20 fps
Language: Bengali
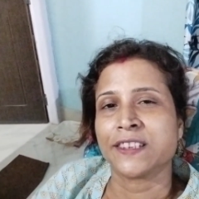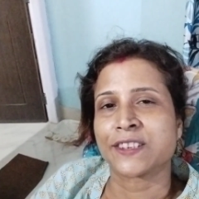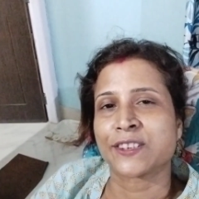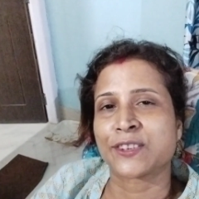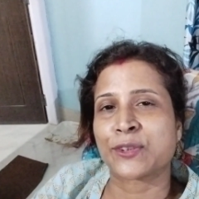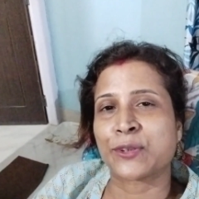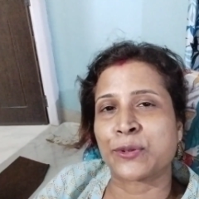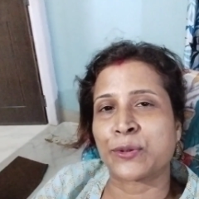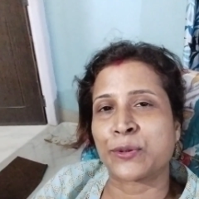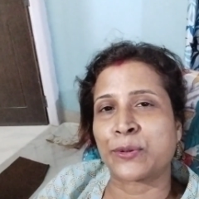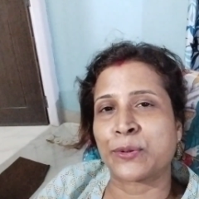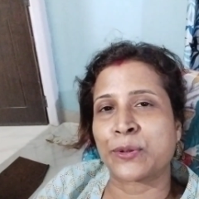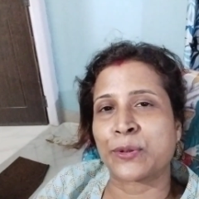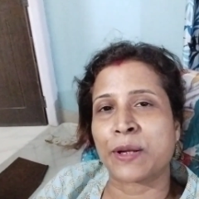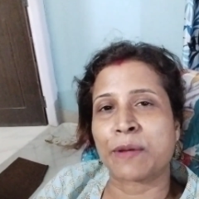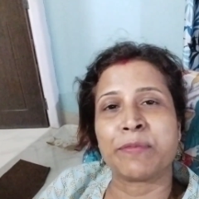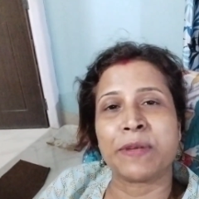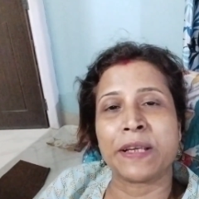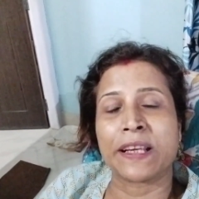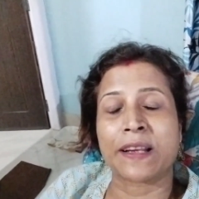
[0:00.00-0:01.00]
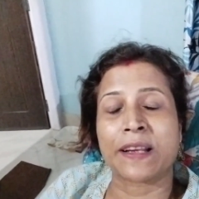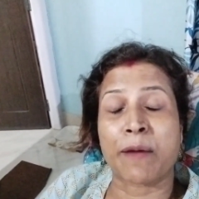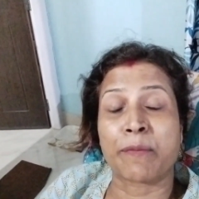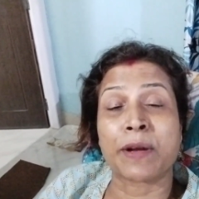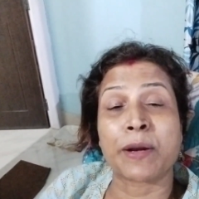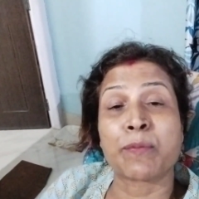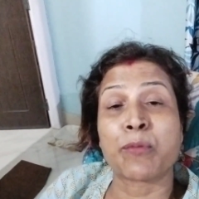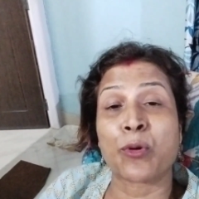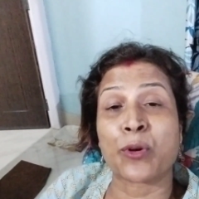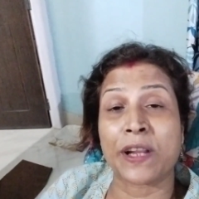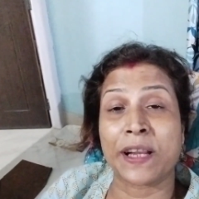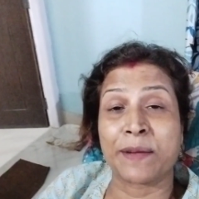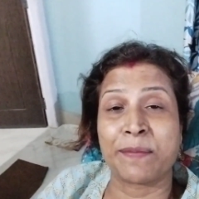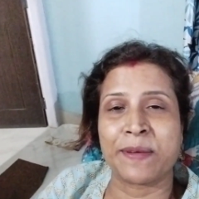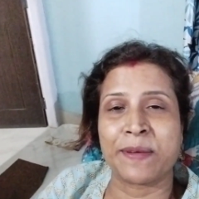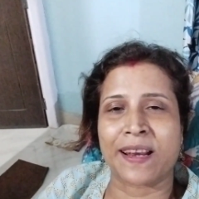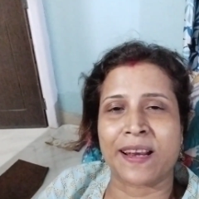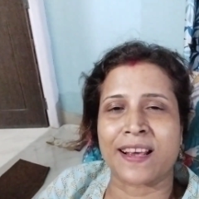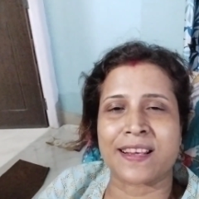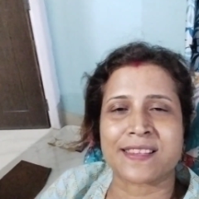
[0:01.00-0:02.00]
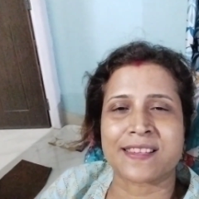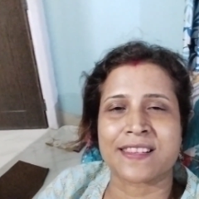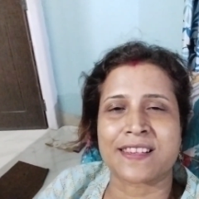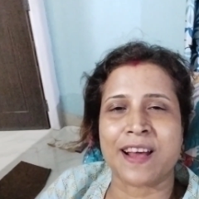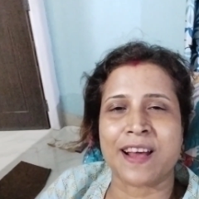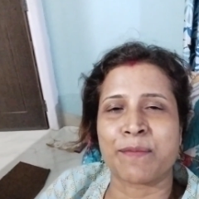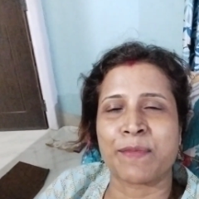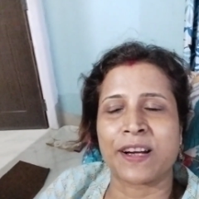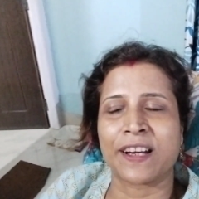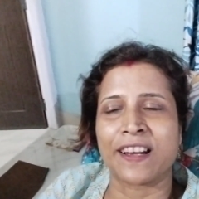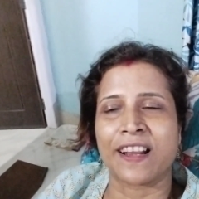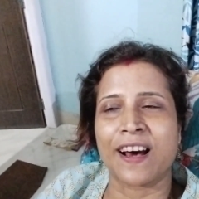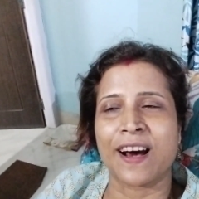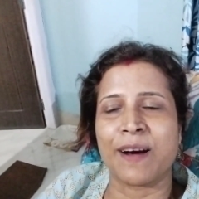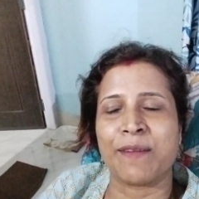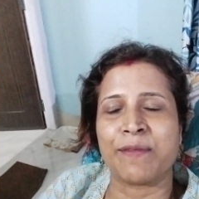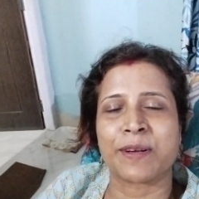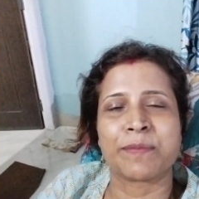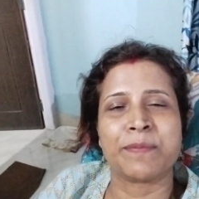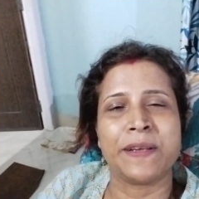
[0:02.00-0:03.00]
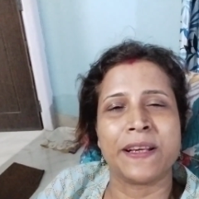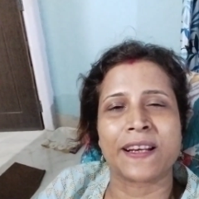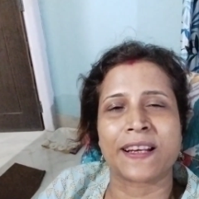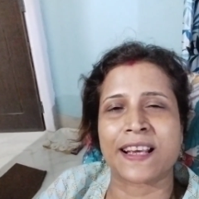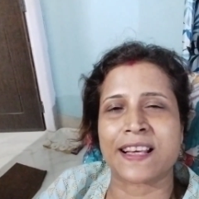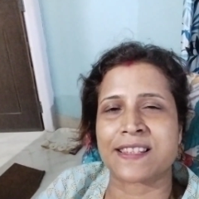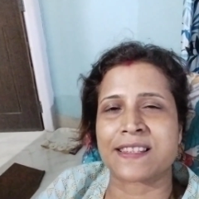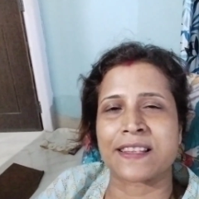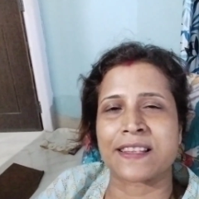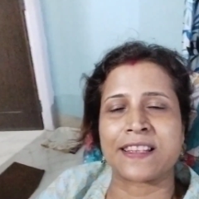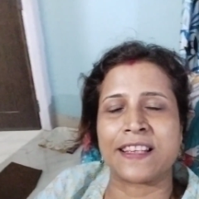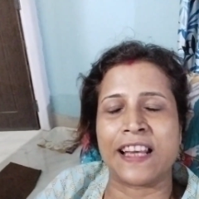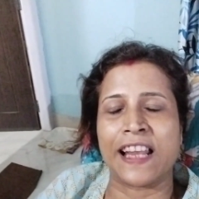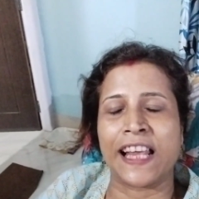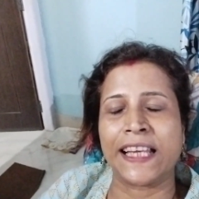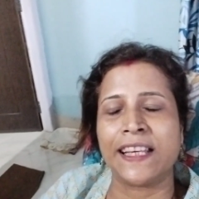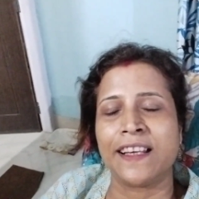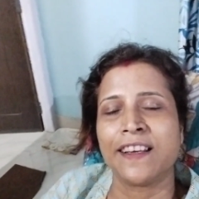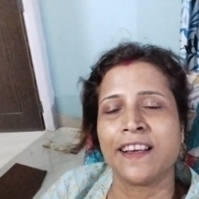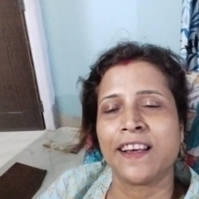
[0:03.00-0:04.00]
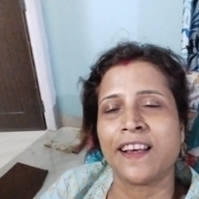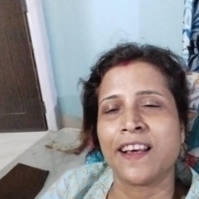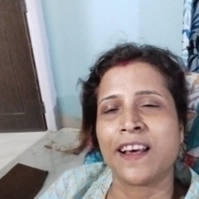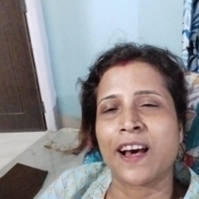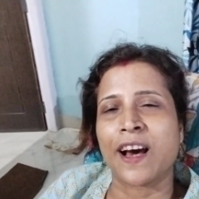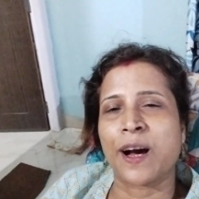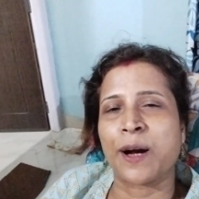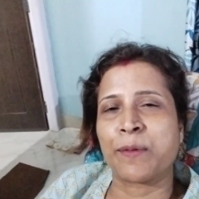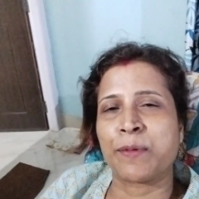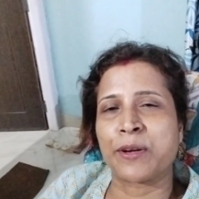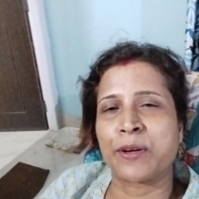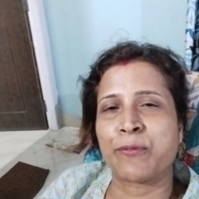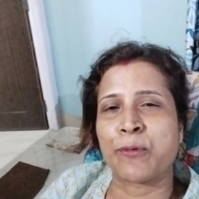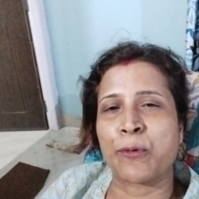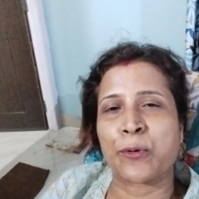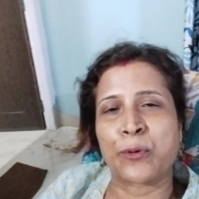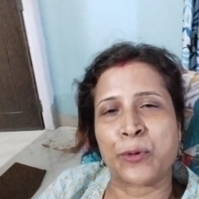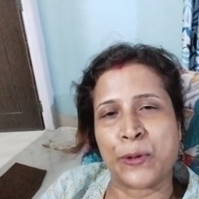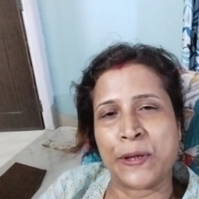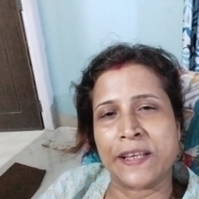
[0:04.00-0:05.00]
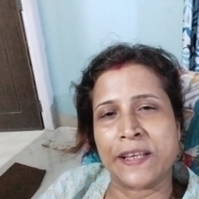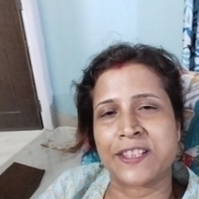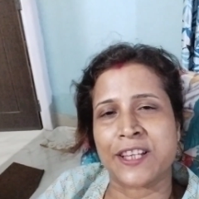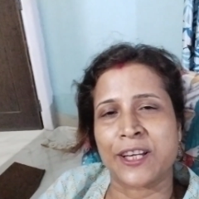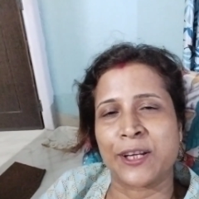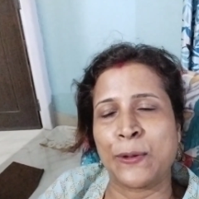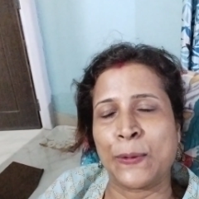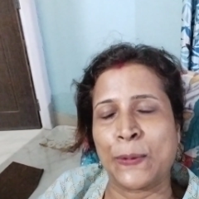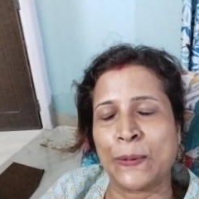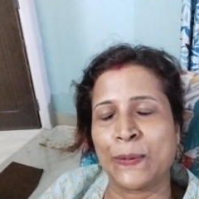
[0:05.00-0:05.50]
তো ওরা বিয়ের আমার বোনের বিয়ের ক্যাসেট আমার না আমার বিয়ের ক্যাসেট নেই আমার ফটোই ছিল